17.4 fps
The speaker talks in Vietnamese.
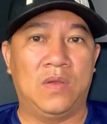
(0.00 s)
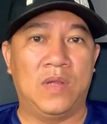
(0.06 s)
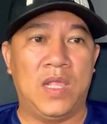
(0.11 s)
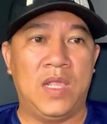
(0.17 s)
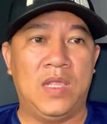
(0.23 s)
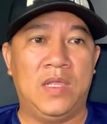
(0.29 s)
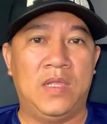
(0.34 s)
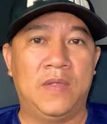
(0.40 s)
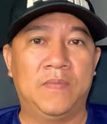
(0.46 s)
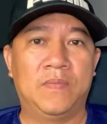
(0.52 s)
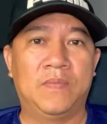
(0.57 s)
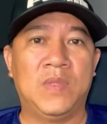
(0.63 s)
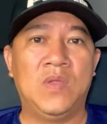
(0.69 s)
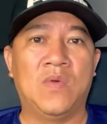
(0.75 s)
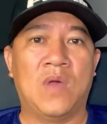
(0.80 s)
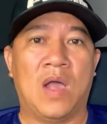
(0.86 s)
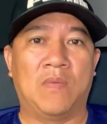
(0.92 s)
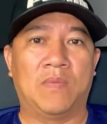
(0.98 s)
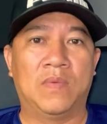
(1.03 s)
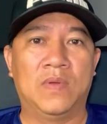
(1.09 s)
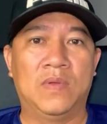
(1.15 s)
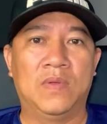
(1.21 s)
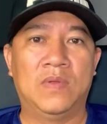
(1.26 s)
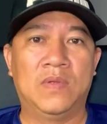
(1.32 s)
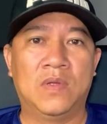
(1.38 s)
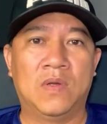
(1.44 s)
đi, đi du học
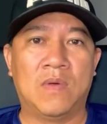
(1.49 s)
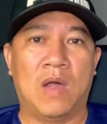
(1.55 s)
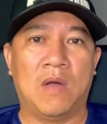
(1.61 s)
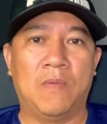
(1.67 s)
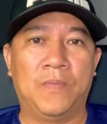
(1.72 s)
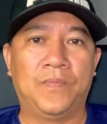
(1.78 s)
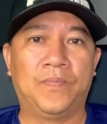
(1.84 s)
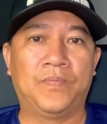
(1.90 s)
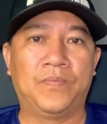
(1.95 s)
đúng không